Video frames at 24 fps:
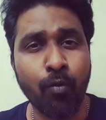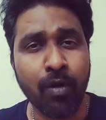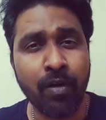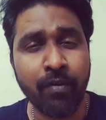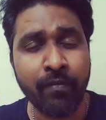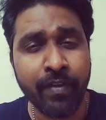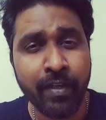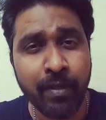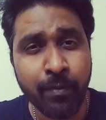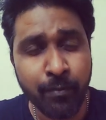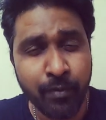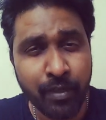
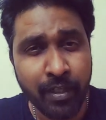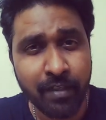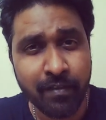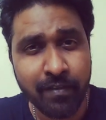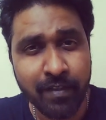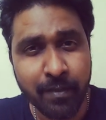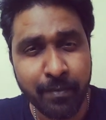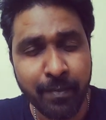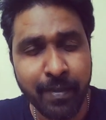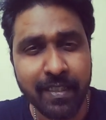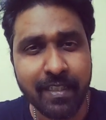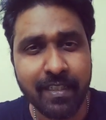ஒன் வீக் முன்னாடி
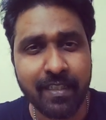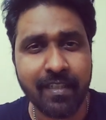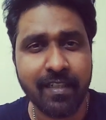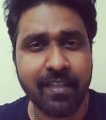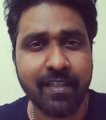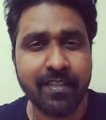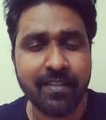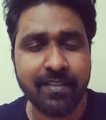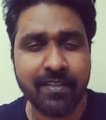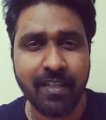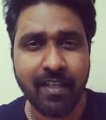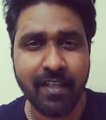வந்து பார்த்தீங்கன்னா
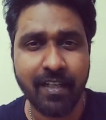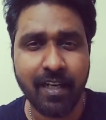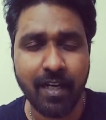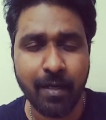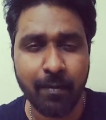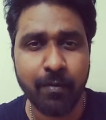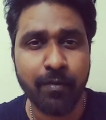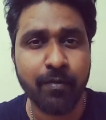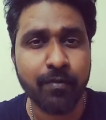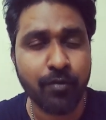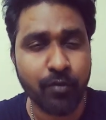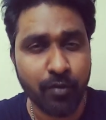நான்
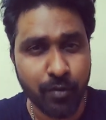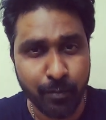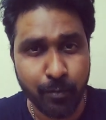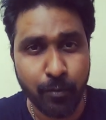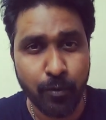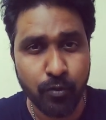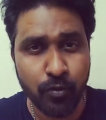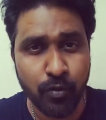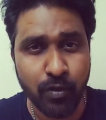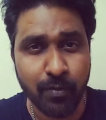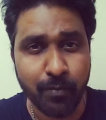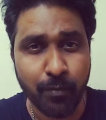இன்ஸ்டாகிராமில் வந்து ஒரு
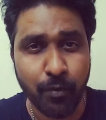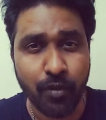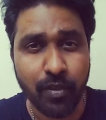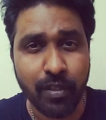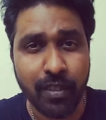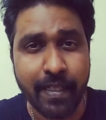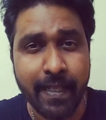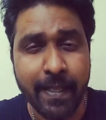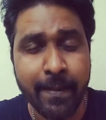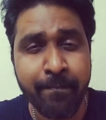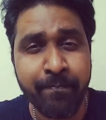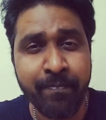போஸ்ட் ஒன்று
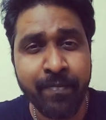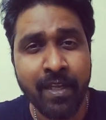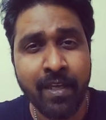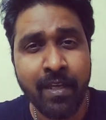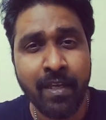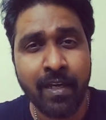போட்டிருந்தேன்